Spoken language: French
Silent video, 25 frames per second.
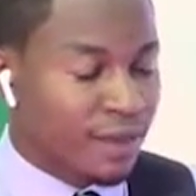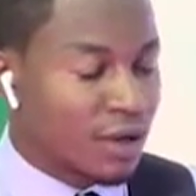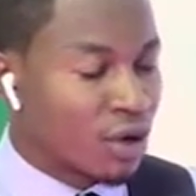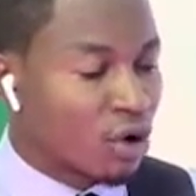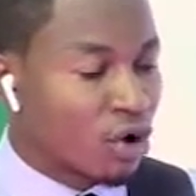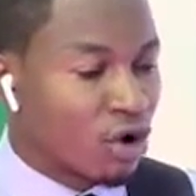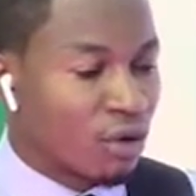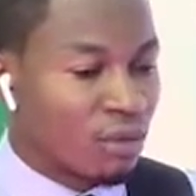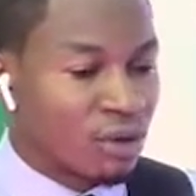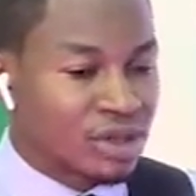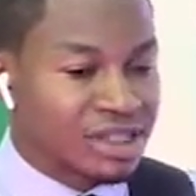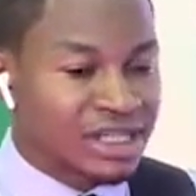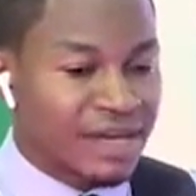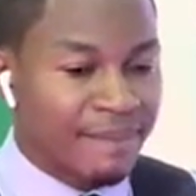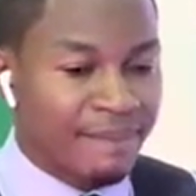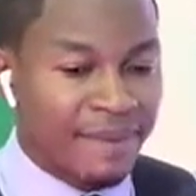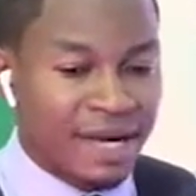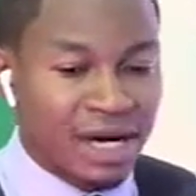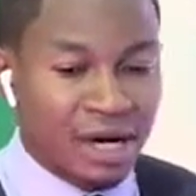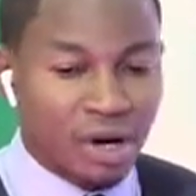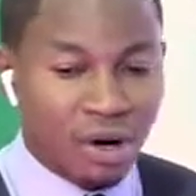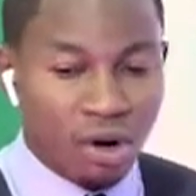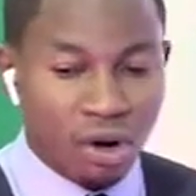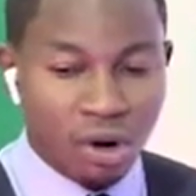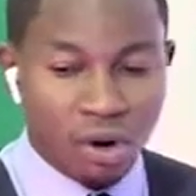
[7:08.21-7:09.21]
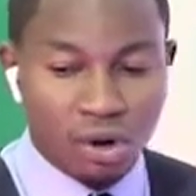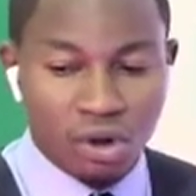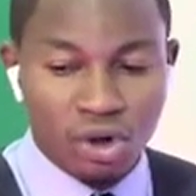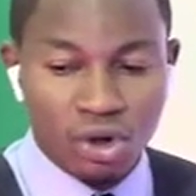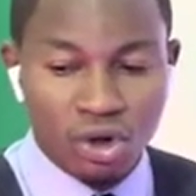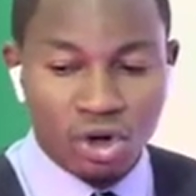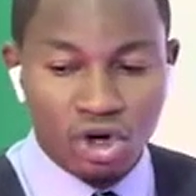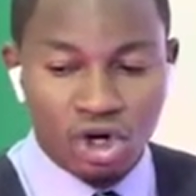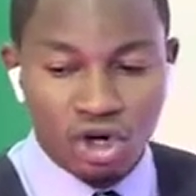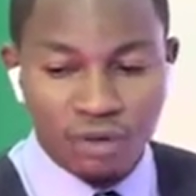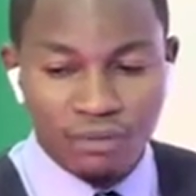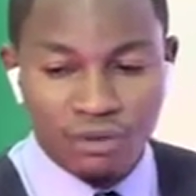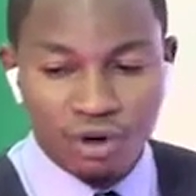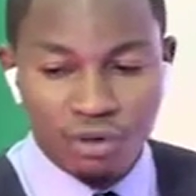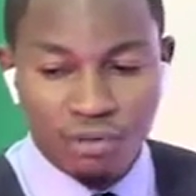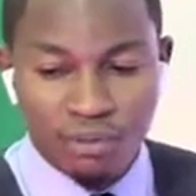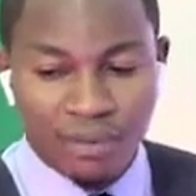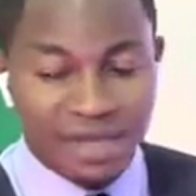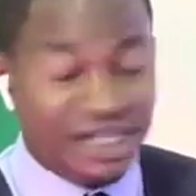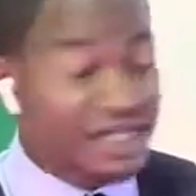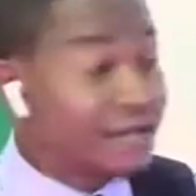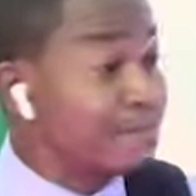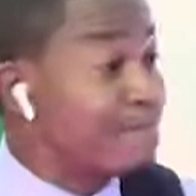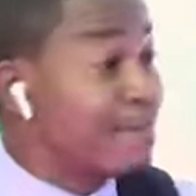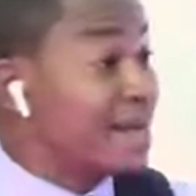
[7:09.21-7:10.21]
euh, comment s'appelle encore le, le, de
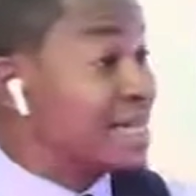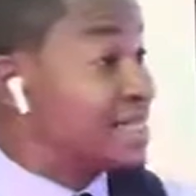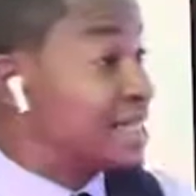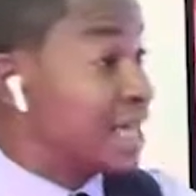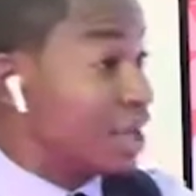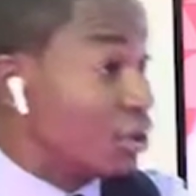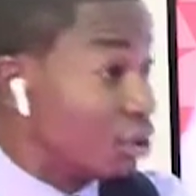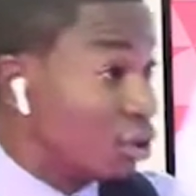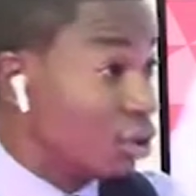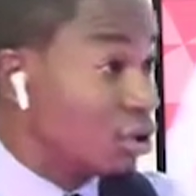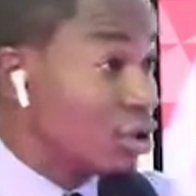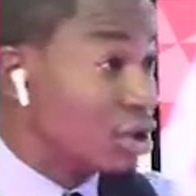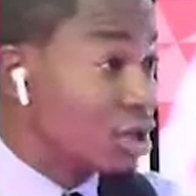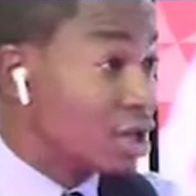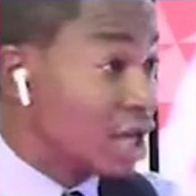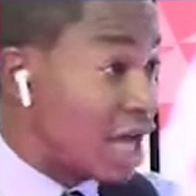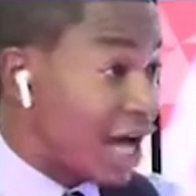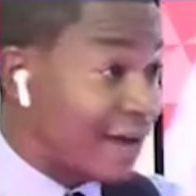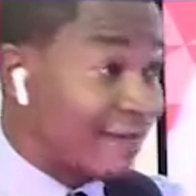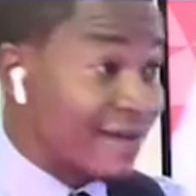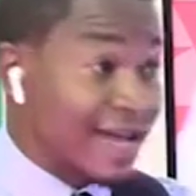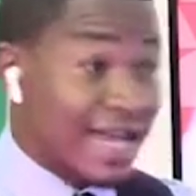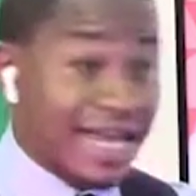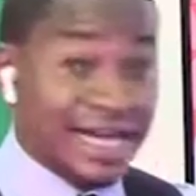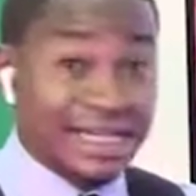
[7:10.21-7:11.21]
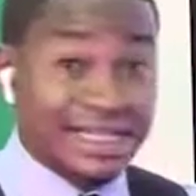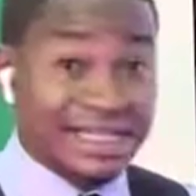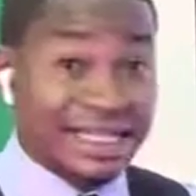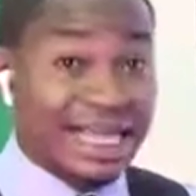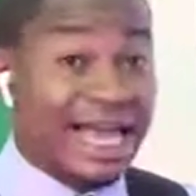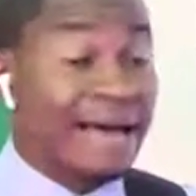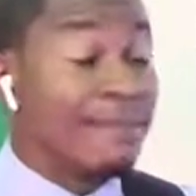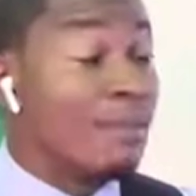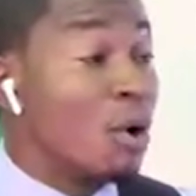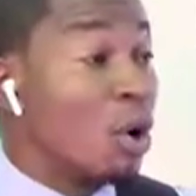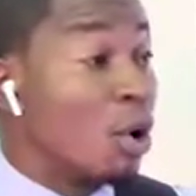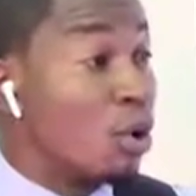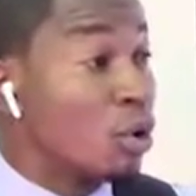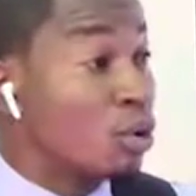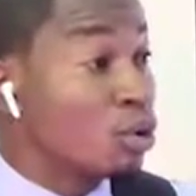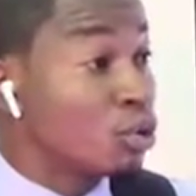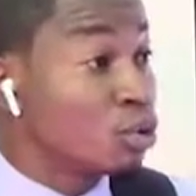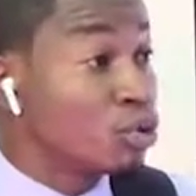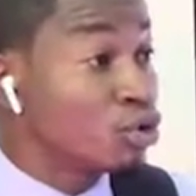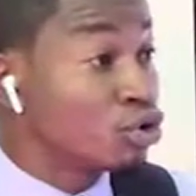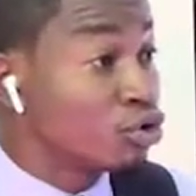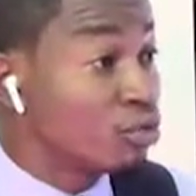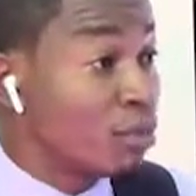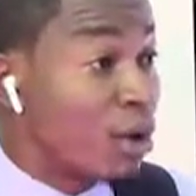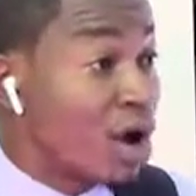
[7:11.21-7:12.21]
Mbashi, Bazano, avec un très bon
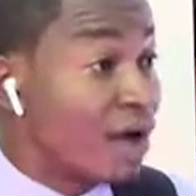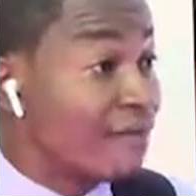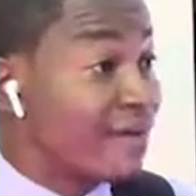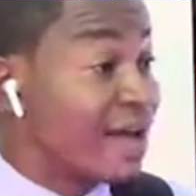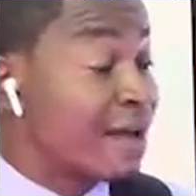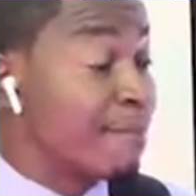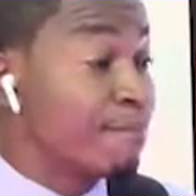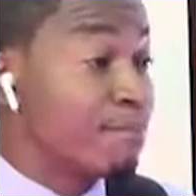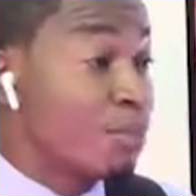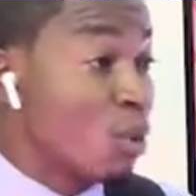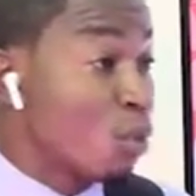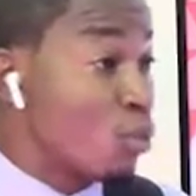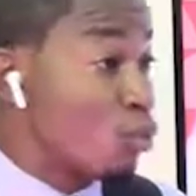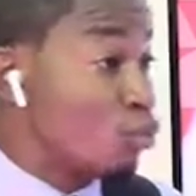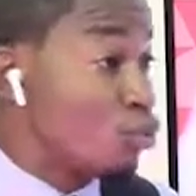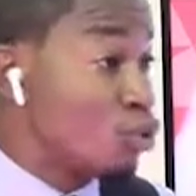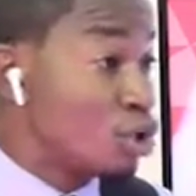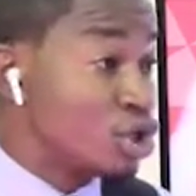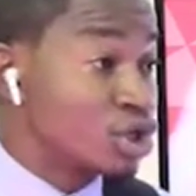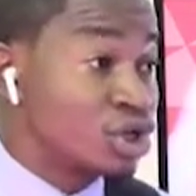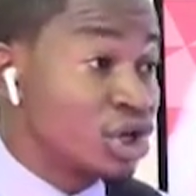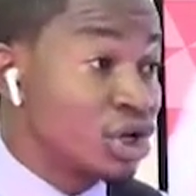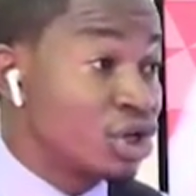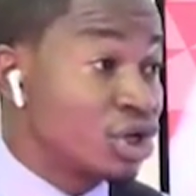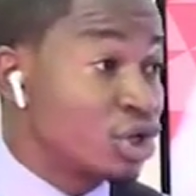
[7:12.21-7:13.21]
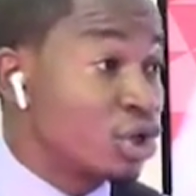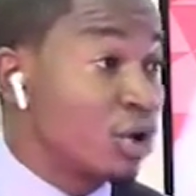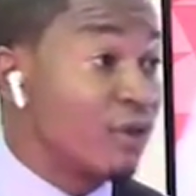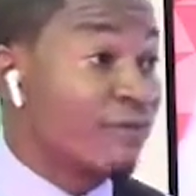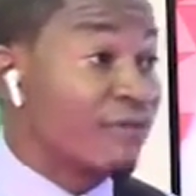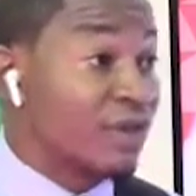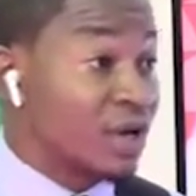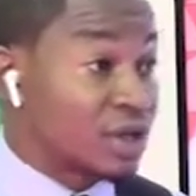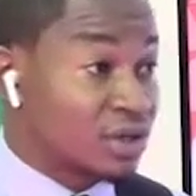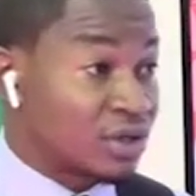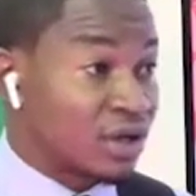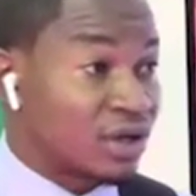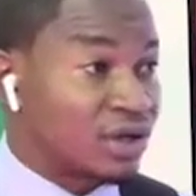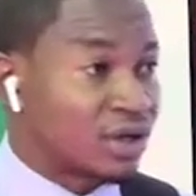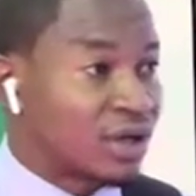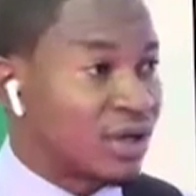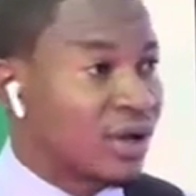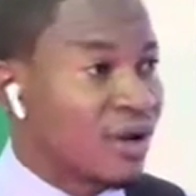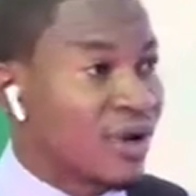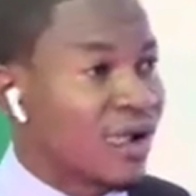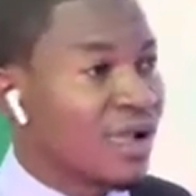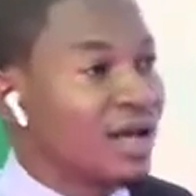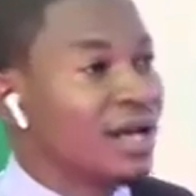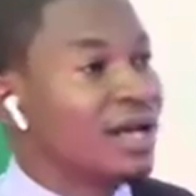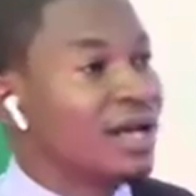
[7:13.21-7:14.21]
recrutement, avec beaucoup de jeunes qui ont fait sortir. était la